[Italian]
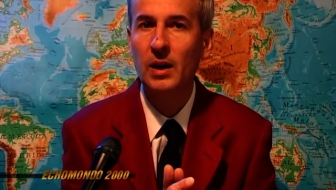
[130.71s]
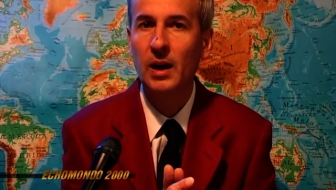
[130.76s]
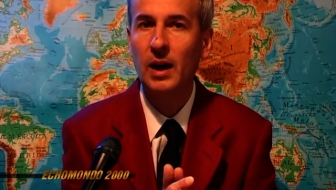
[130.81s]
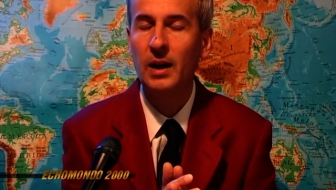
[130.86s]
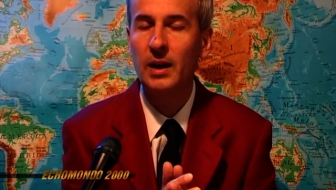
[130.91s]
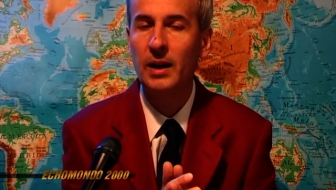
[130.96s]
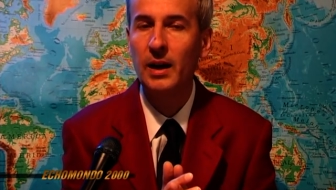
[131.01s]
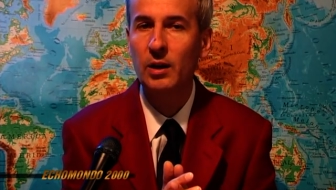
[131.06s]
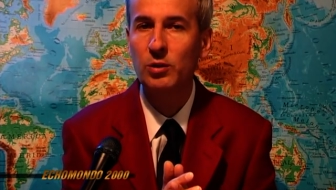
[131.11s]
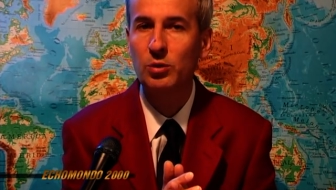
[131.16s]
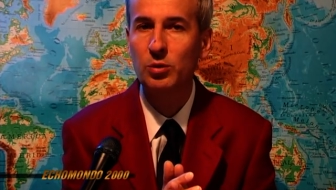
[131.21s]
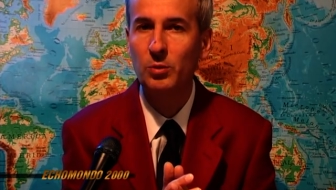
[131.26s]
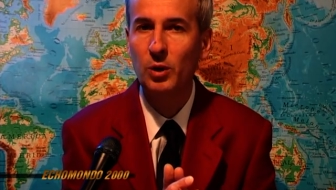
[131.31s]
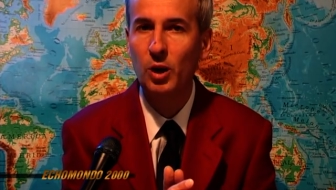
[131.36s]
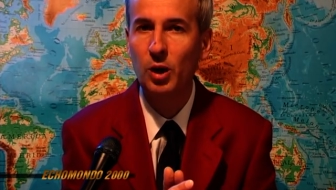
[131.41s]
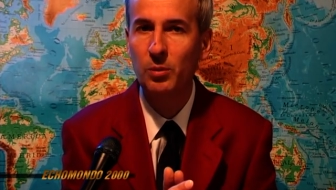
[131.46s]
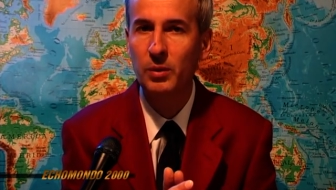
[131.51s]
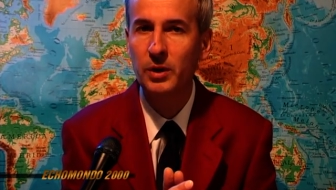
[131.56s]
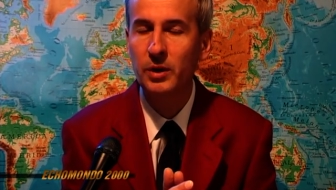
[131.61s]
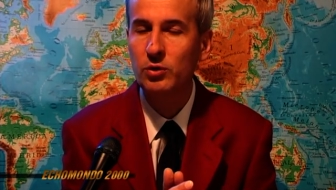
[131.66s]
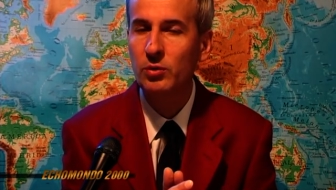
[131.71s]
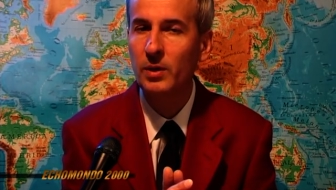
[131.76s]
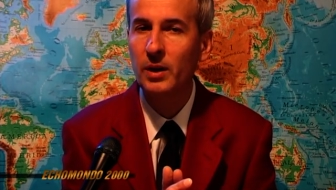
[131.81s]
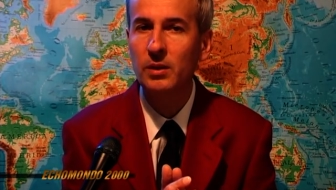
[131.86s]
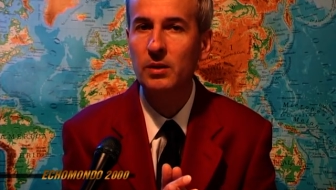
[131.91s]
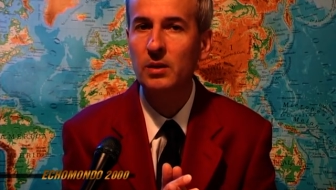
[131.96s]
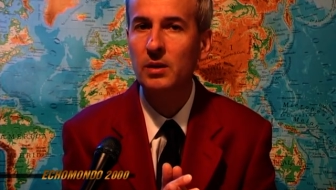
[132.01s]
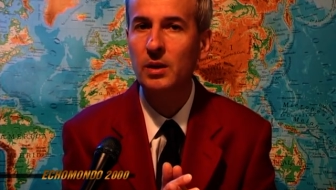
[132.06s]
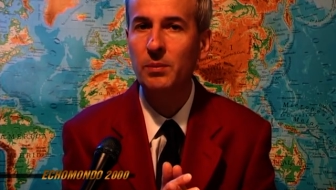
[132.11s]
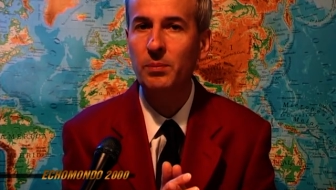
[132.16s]
alle automobili, cioè,
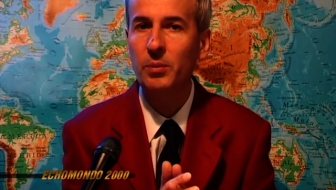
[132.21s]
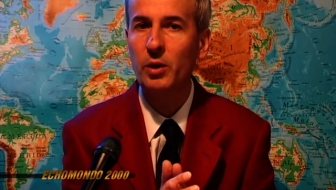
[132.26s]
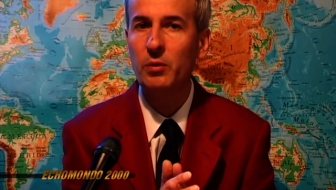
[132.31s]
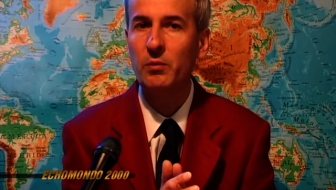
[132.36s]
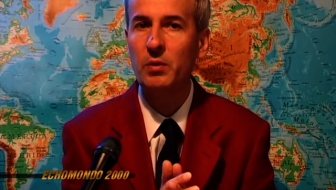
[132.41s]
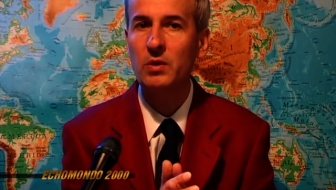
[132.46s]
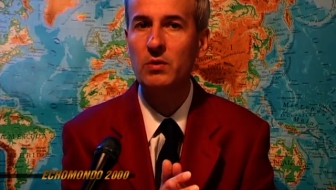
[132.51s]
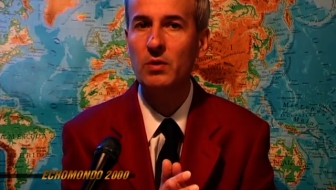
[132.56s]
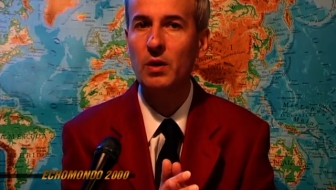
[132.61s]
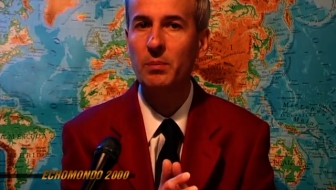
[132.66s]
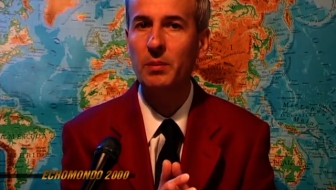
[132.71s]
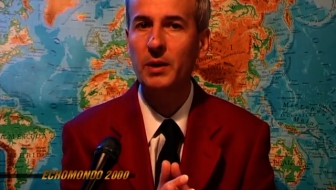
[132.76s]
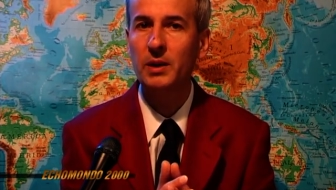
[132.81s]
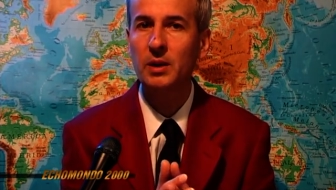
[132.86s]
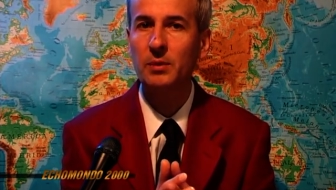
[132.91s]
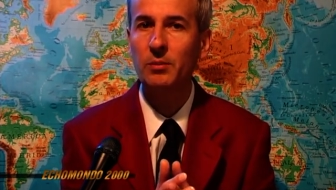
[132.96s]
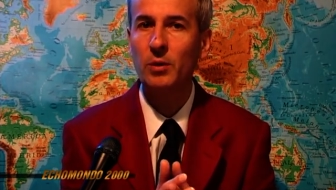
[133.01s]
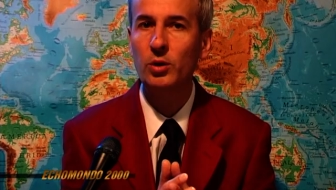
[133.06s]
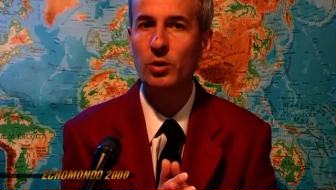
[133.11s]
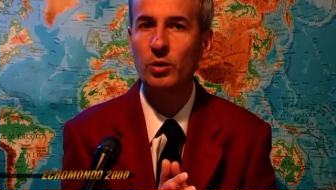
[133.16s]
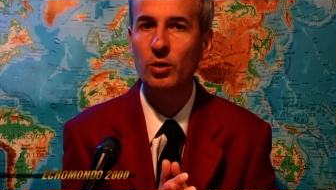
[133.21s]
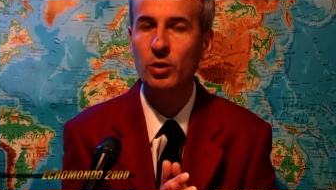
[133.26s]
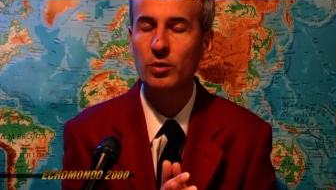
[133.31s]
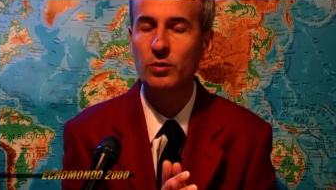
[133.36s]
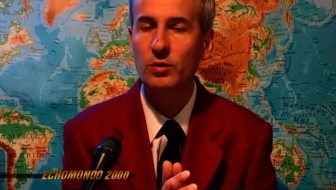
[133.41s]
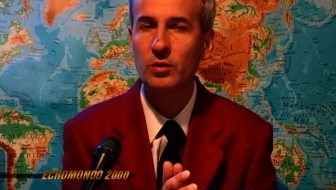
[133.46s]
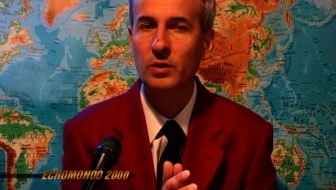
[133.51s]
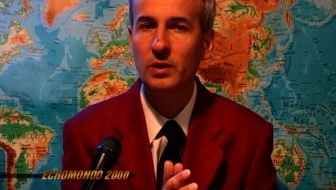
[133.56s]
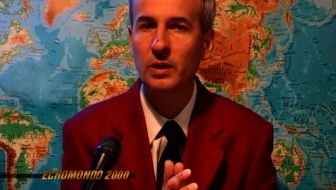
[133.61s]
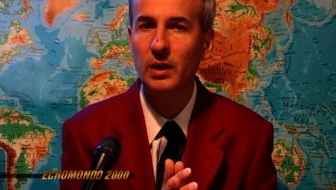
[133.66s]
eh, che poi questo è il patrimonio
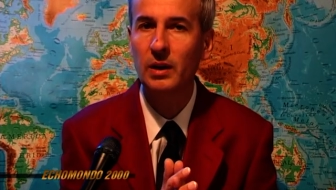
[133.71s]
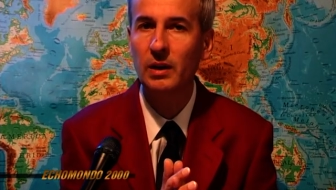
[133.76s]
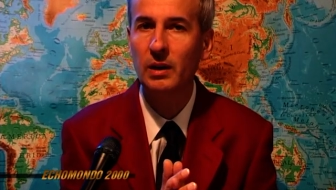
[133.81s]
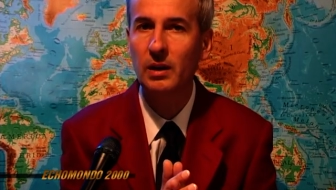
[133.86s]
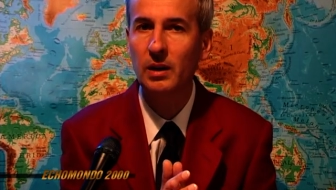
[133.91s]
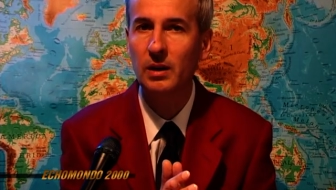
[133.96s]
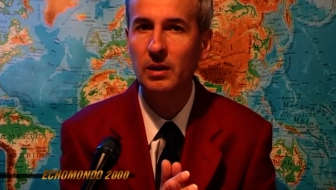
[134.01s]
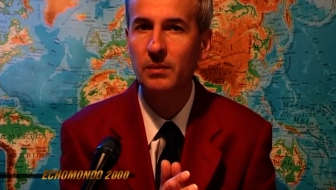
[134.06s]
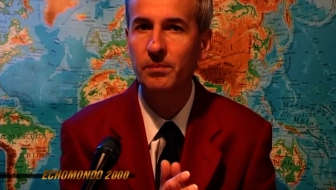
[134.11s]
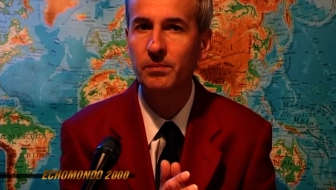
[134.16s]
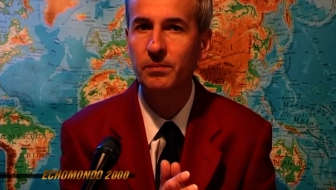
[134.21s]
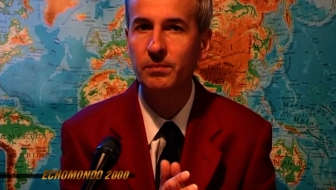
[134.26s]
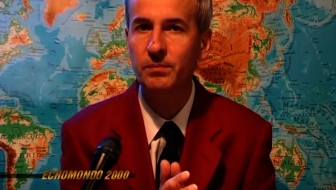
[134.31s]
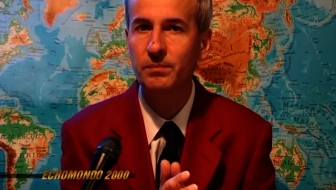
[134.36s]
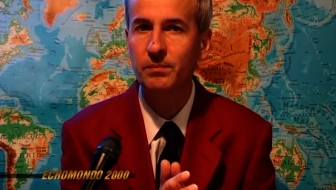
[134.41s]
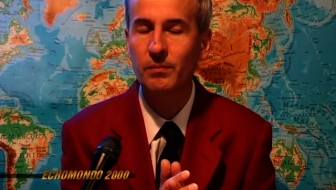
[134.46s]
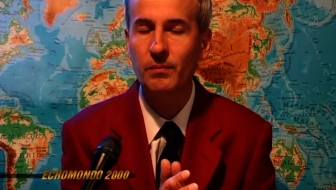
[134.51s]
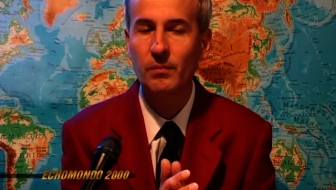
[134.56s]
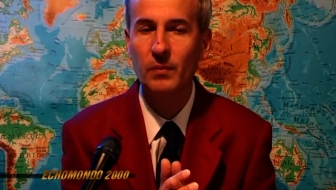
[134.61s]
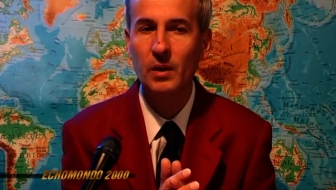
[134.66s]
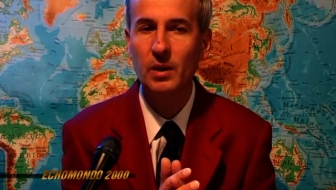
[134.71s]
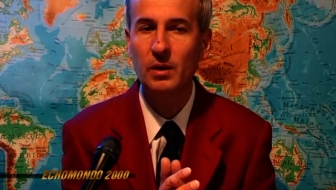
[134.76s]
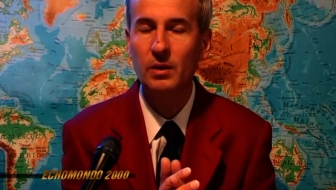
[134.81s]
nostro, che ehm,